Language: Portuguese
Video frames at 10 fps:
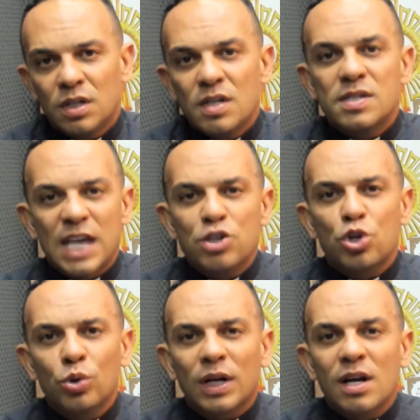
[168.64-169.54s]
Sente
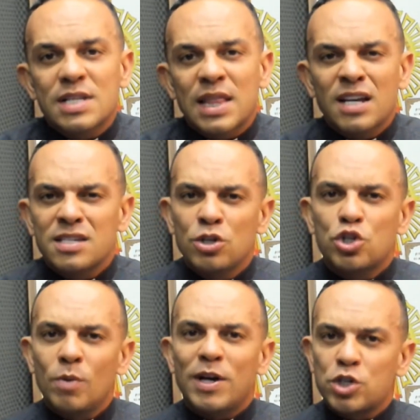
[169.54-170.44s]
tudo aquilo que você tem que
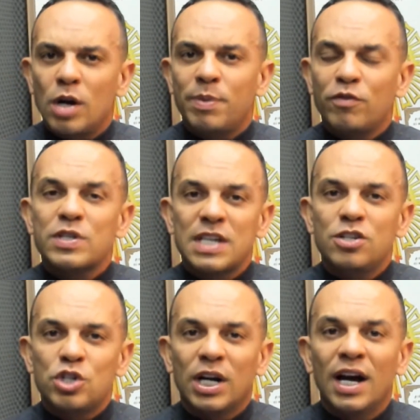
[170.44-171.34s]
sentir, mas olhe para você e
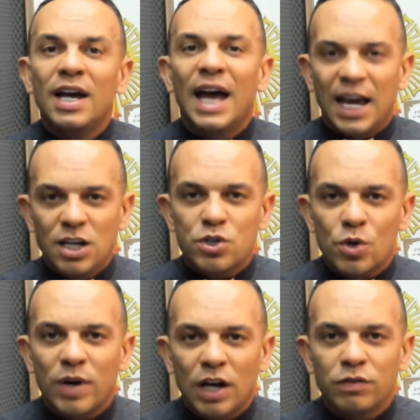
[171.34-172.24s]
diga: é isso que
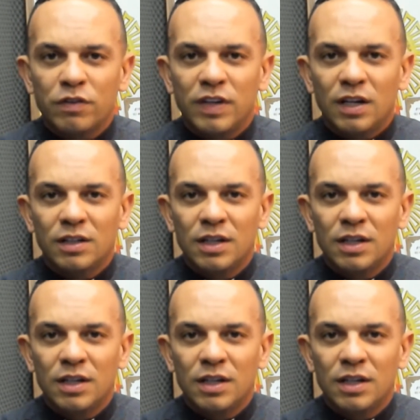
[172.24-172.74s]
eu quero viver?